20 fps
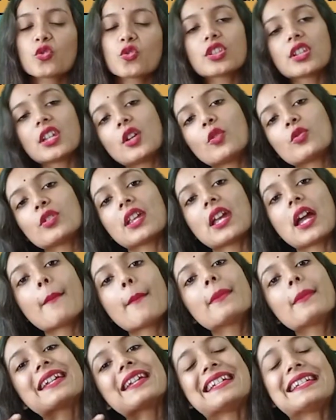होते हैं उन्हें
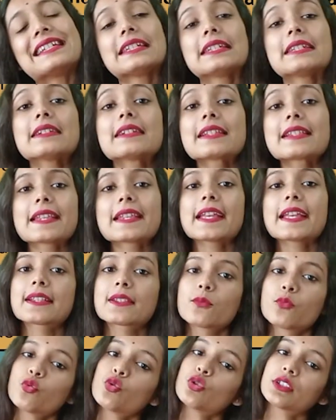हम
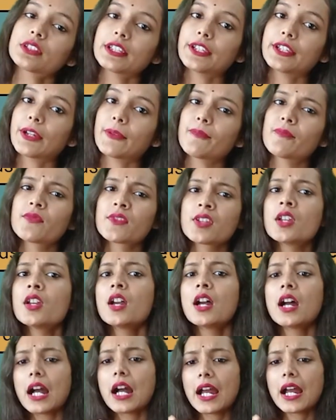इंटरसेक्स बोलते हैं
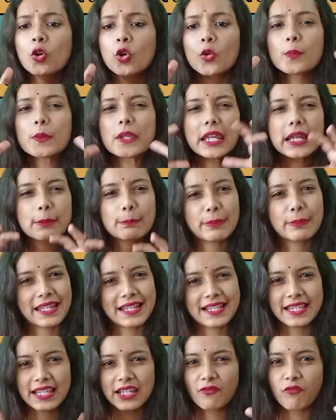आई होप कि एक
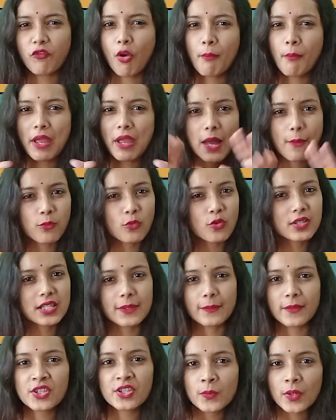बेसिक फॉर्म में आपको
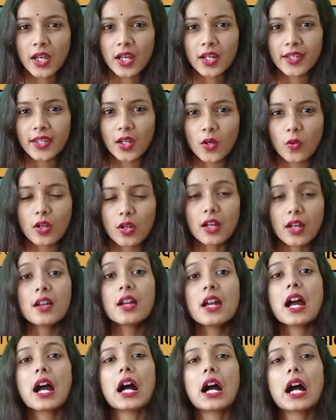समझ में आ गया होगा
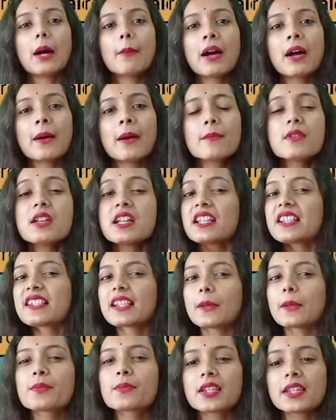अब हम
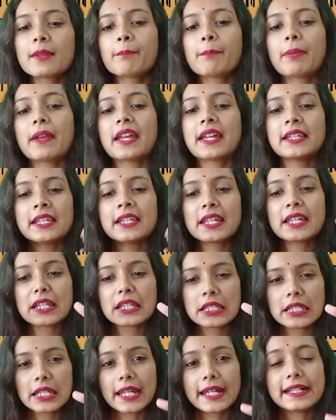सबसे पहले
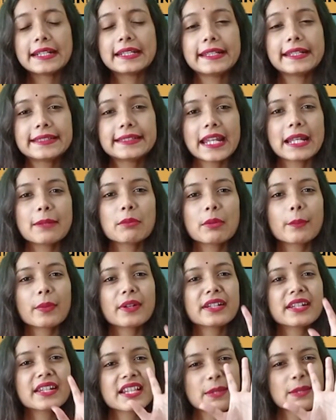इन्हें डिटेल में
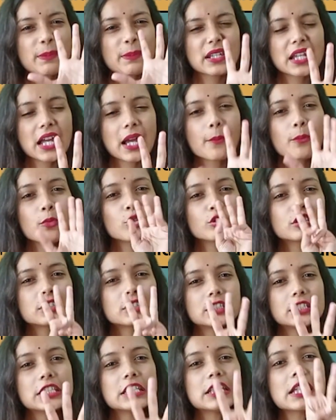पढ़ने से पहले आपको
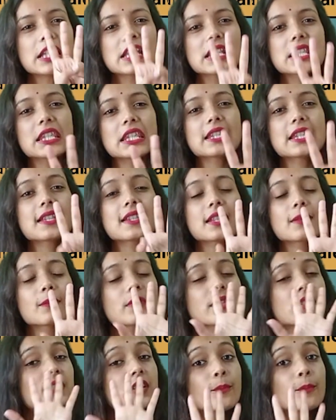तीन चीज़ें
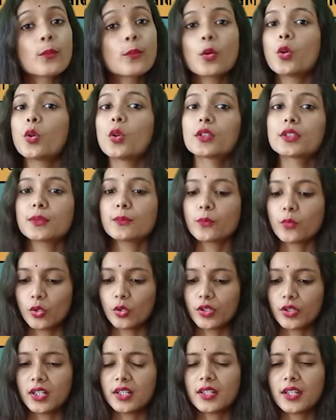समझना बहुत
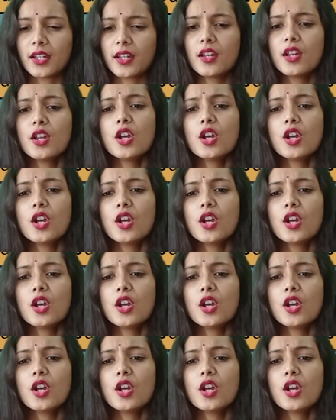इंपॉर्टेंट है